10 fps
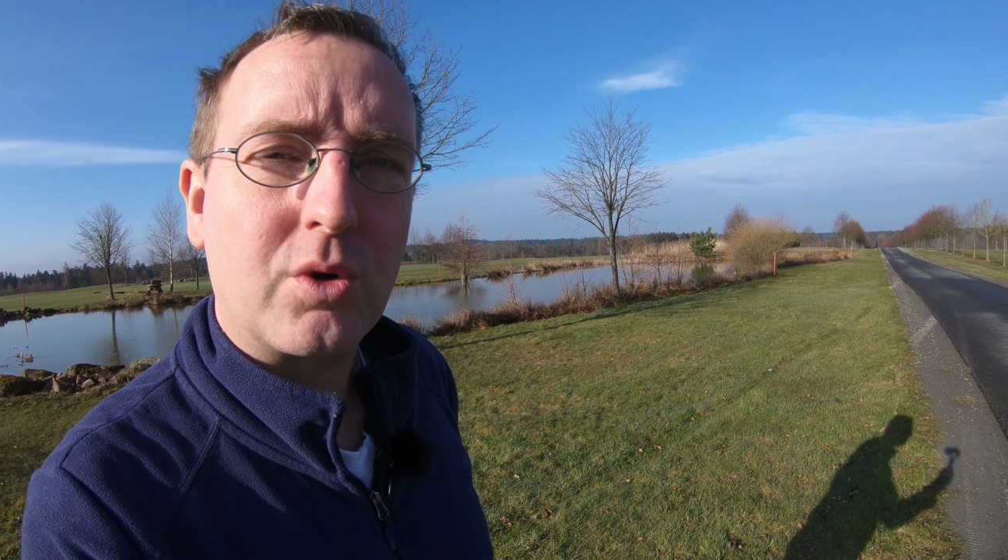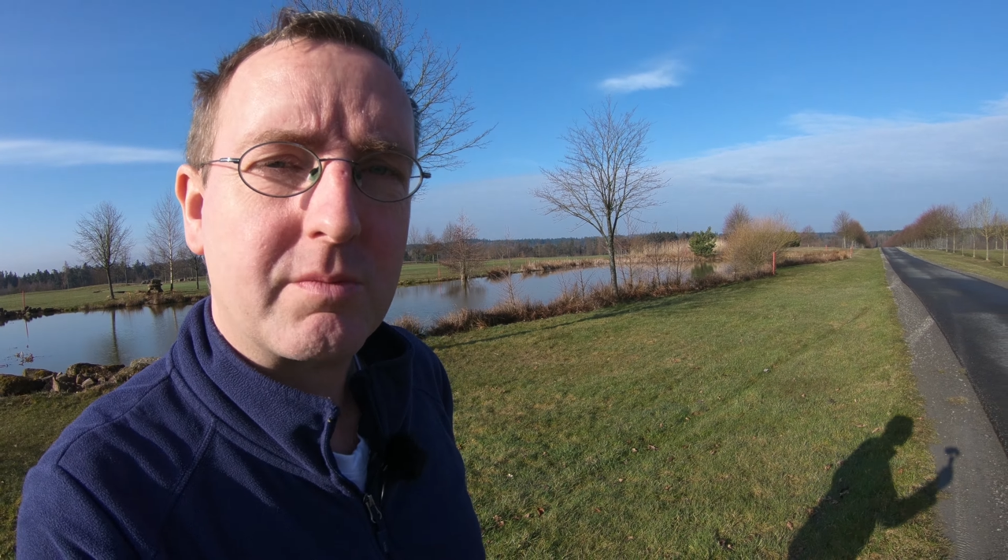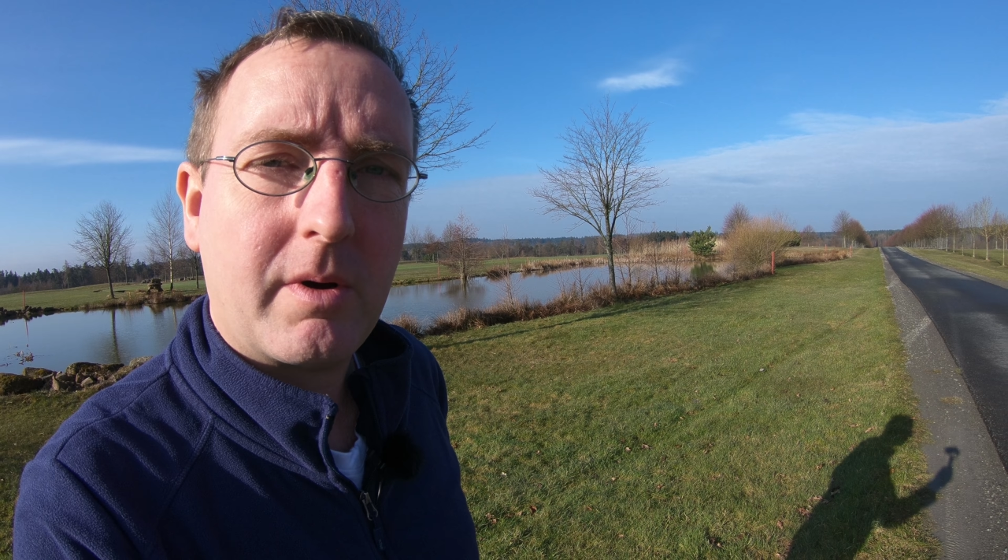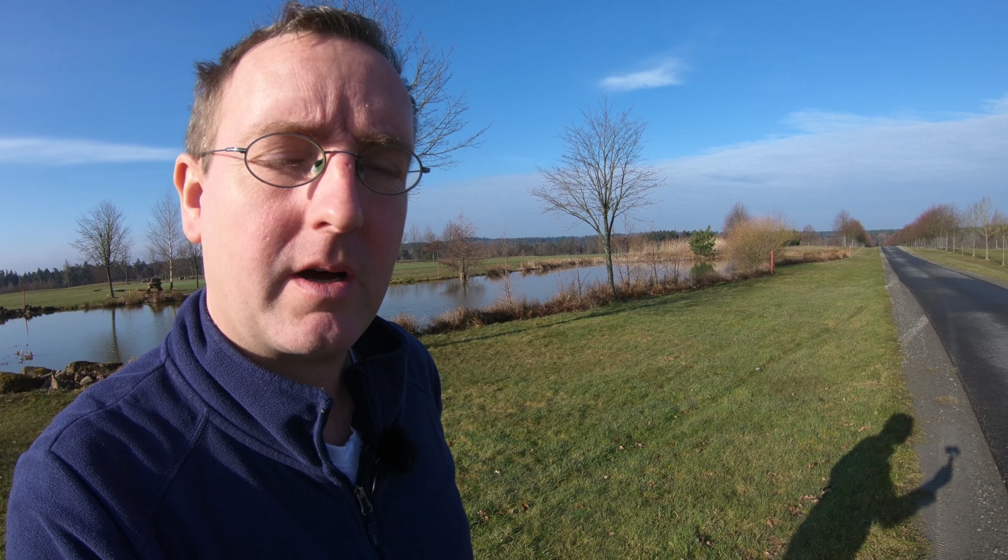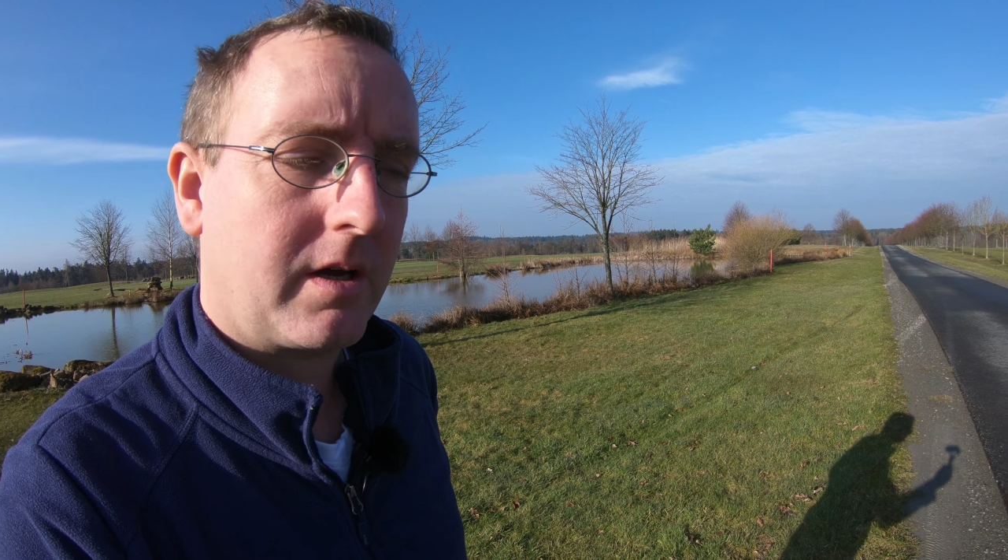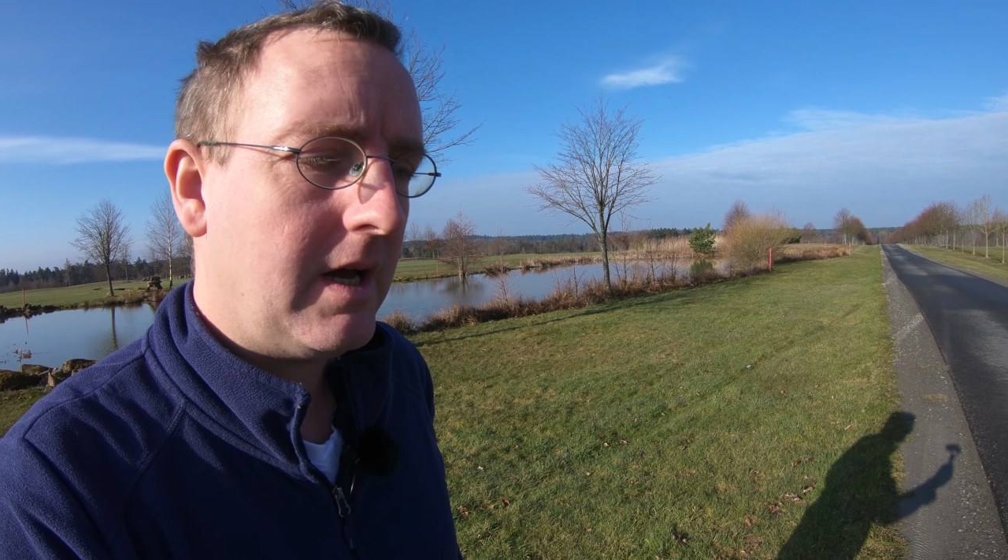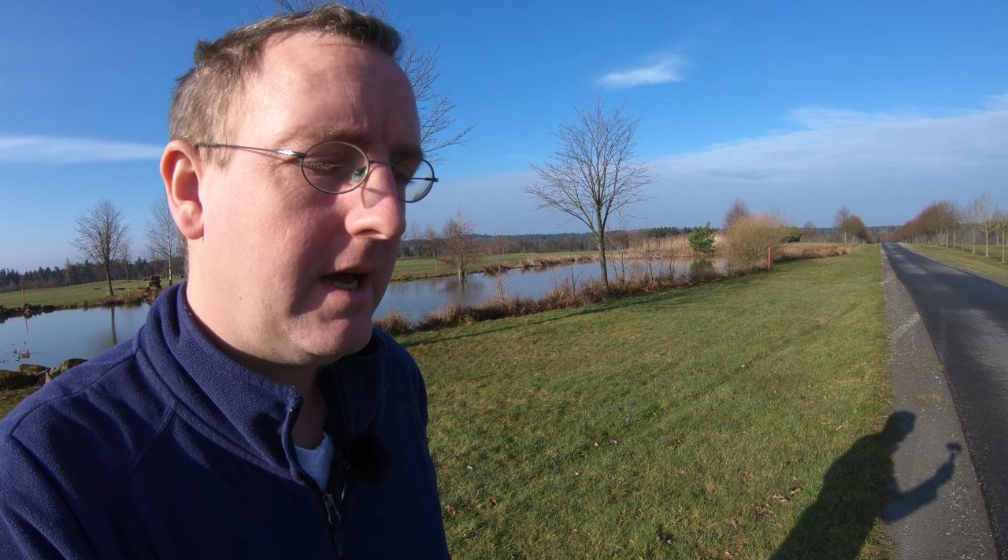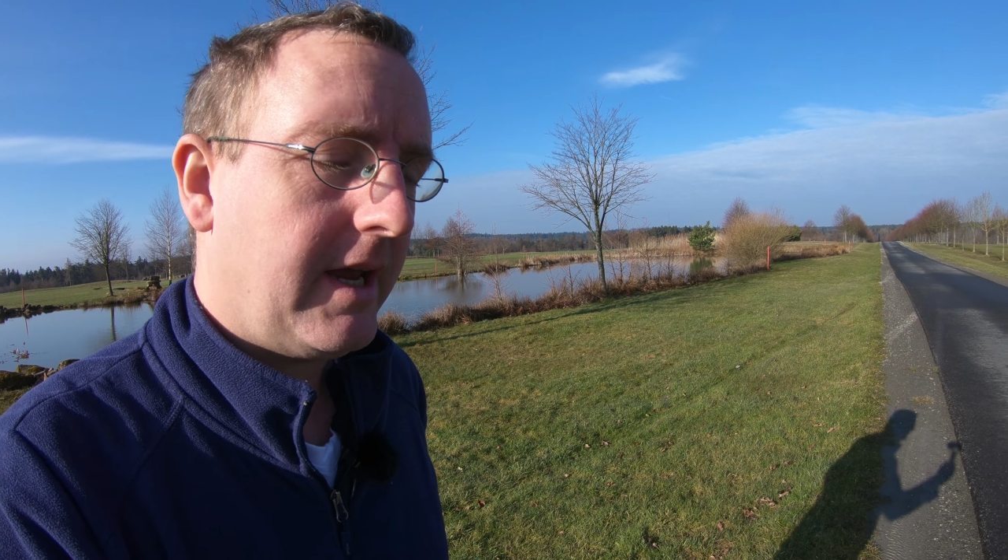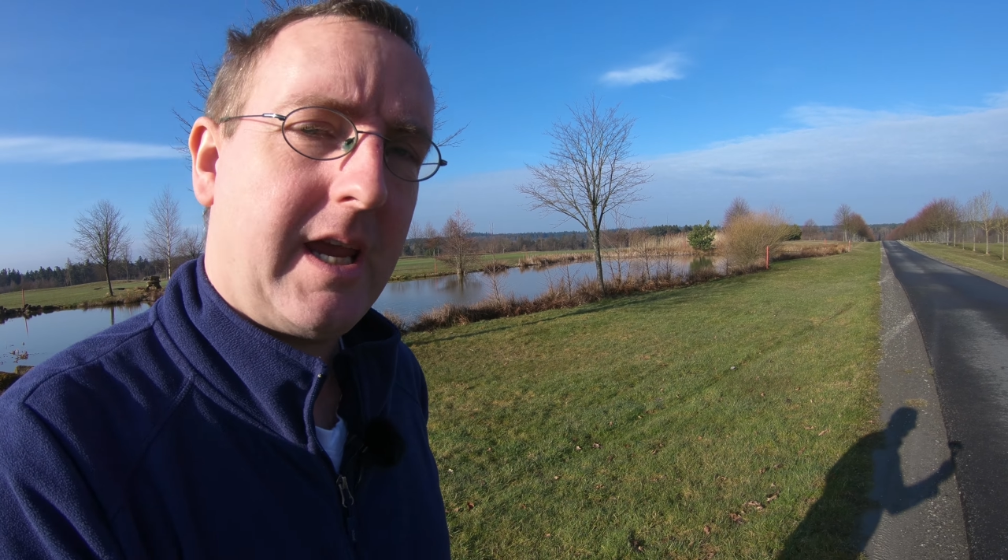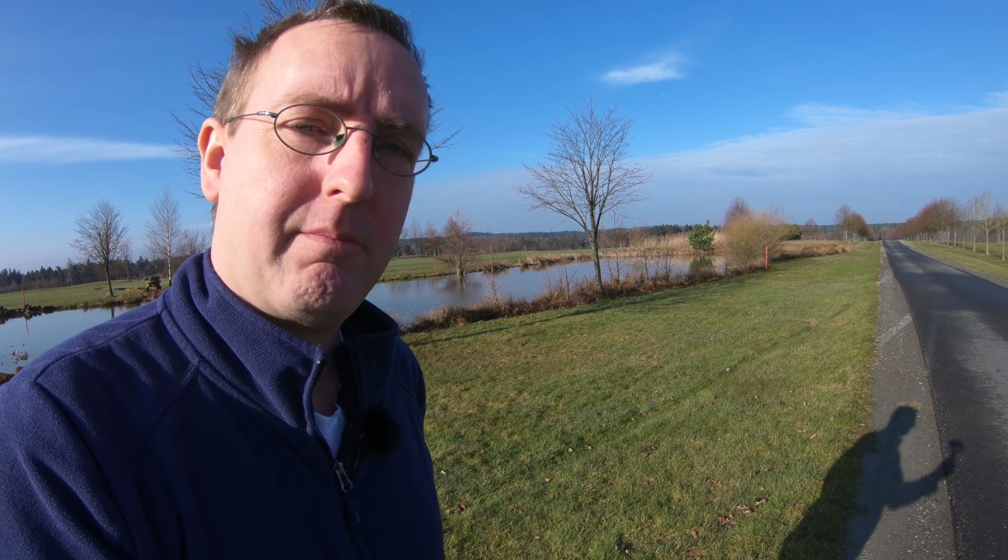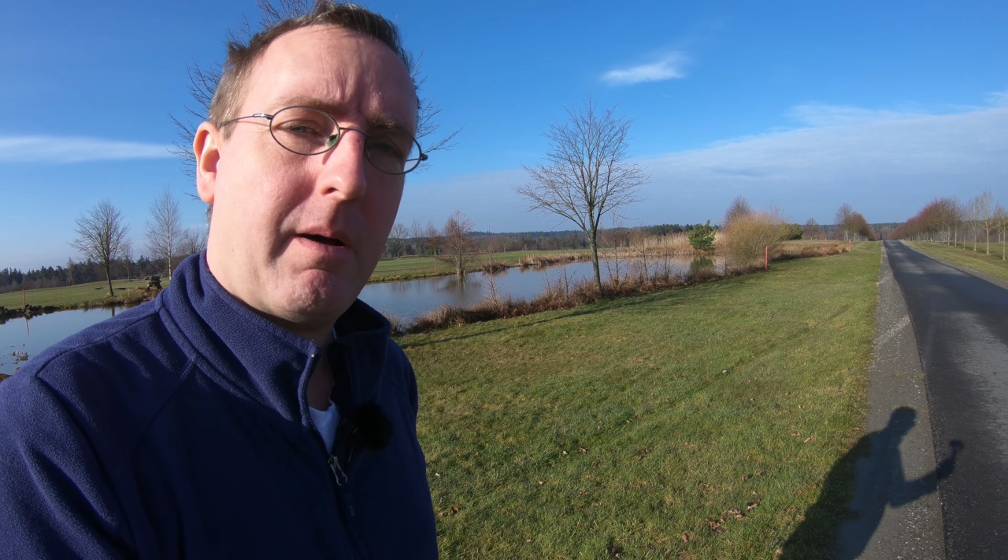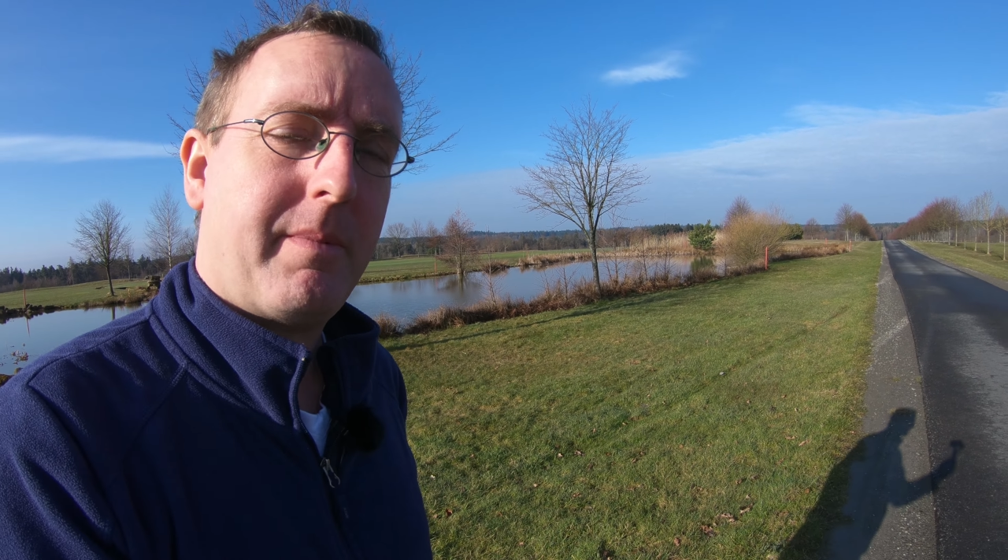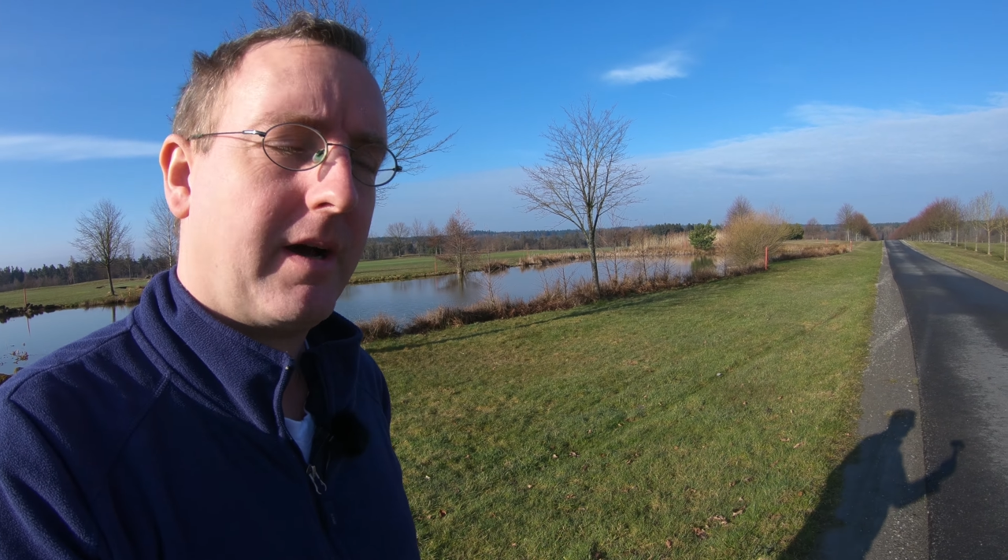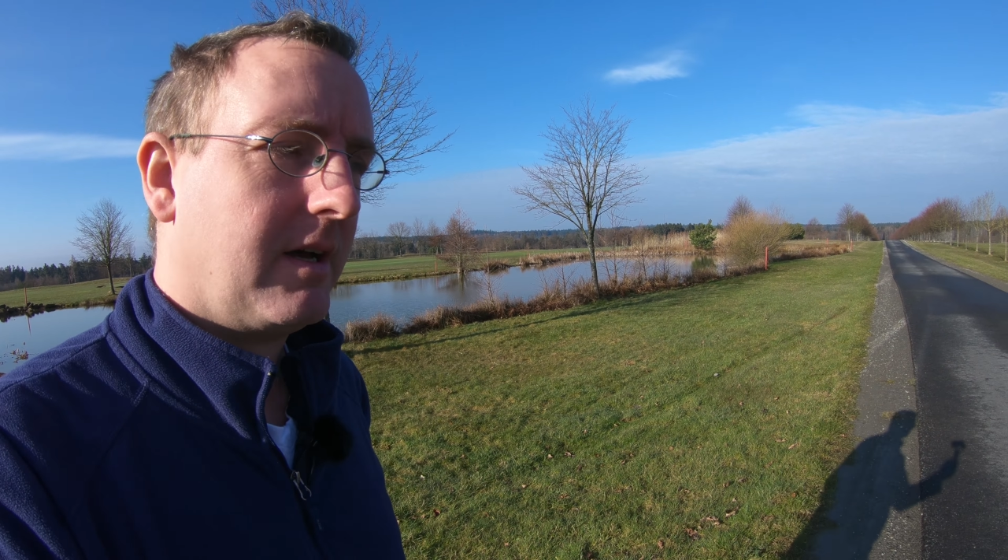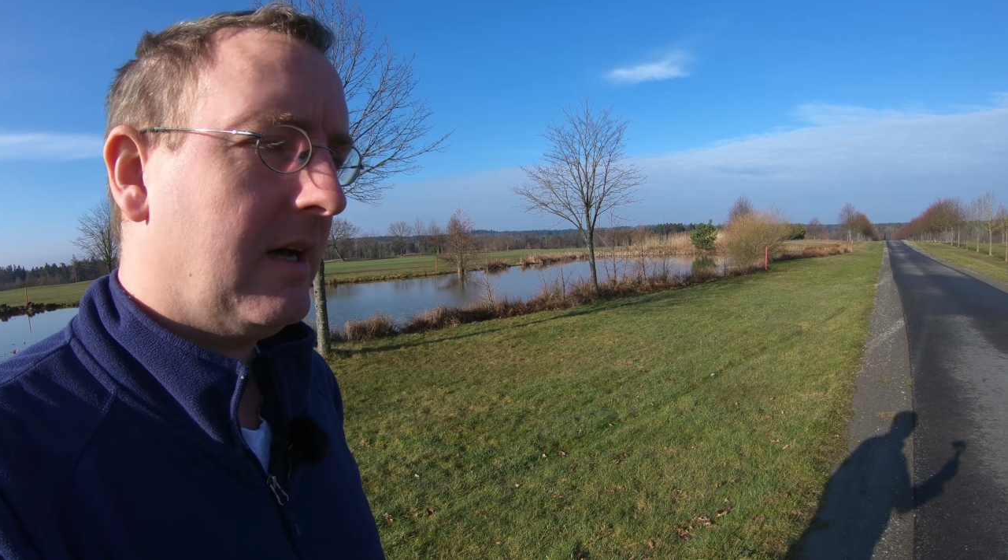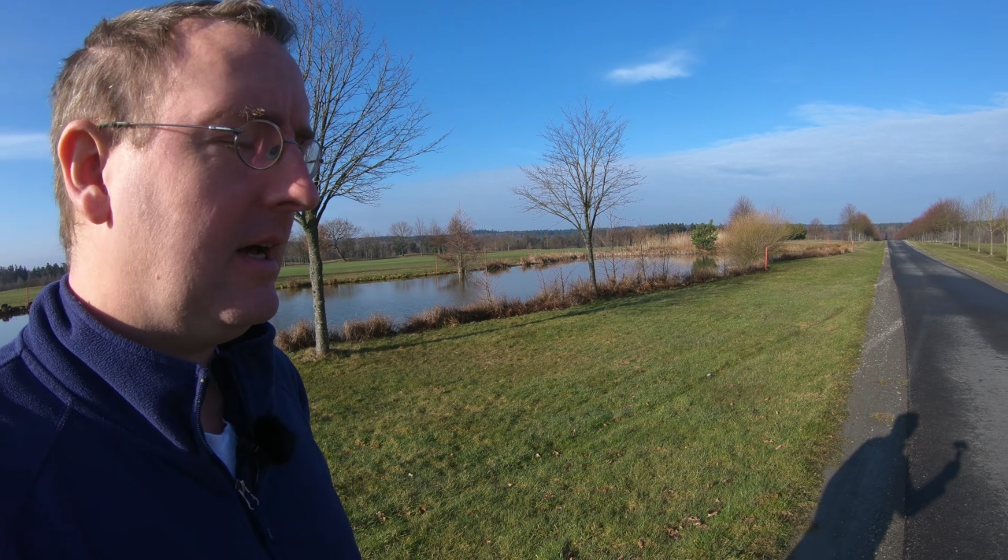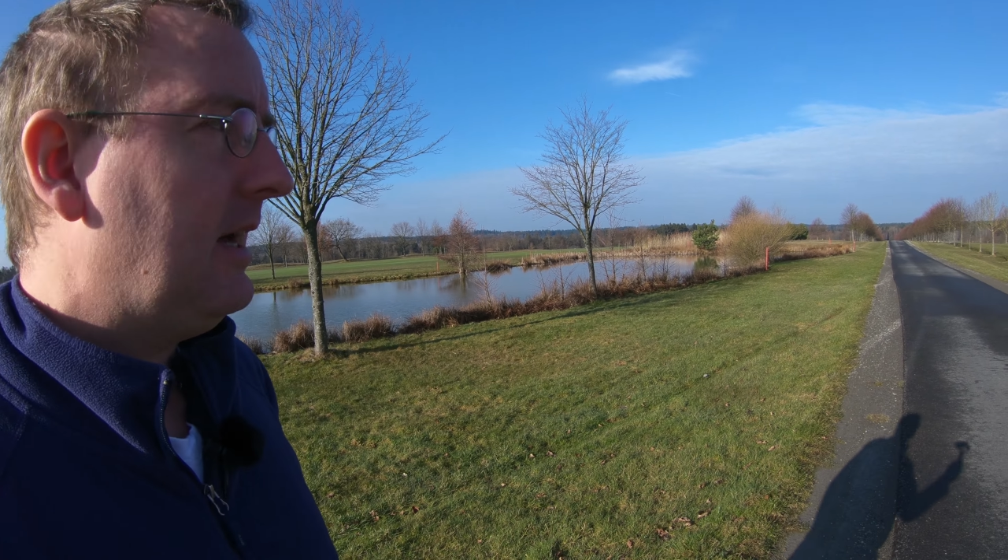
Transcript: Moosbach, Eberbach.